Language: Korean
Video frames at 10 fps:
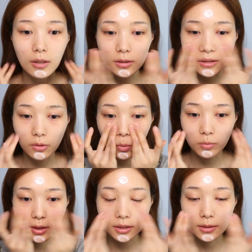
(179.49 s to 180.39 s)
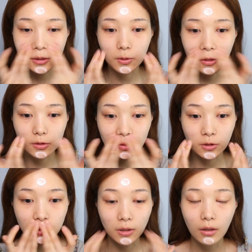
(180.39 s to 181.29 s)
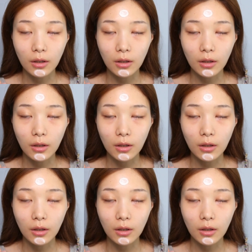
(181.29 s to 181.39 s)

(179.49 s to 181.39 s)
날씨가 너무 따뜻해져가지고